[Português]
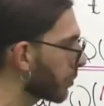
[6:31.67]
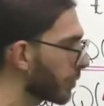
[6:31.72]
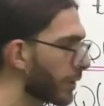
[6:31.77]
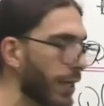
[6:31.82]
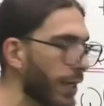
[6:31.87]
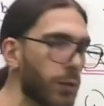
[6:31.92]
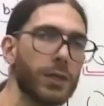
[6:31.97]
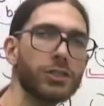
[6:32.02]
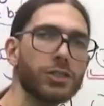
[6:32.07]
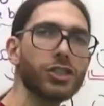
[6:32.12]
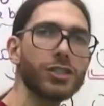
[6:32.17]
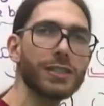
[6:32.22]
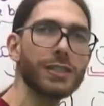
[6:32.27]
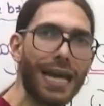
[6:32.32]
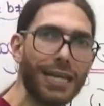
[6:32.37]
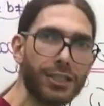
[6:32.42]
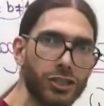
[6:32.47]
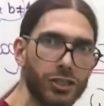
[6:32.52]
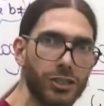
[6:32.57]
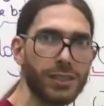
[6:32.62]
da
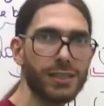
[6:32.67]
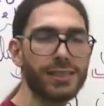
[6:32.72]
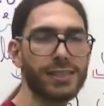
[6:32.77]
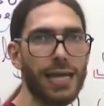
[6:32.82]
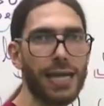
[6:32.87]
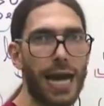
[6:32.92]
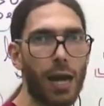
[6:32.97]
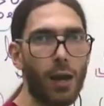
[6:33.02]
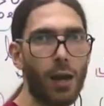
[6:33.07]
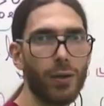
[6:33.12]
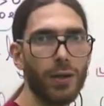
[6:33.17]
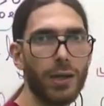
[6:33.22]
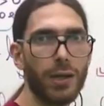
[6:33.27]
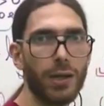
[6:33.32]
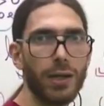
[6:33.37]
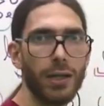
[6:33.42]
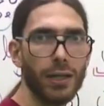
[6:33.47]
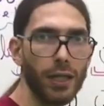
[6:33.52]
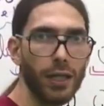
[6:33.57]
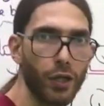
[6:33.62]
quantidade inicial.
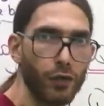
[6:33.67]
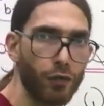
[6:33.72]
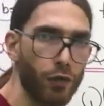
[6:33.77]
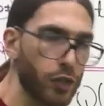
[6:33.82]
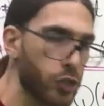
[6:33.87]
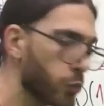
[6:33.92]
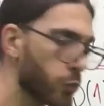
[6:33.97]
Eu vou te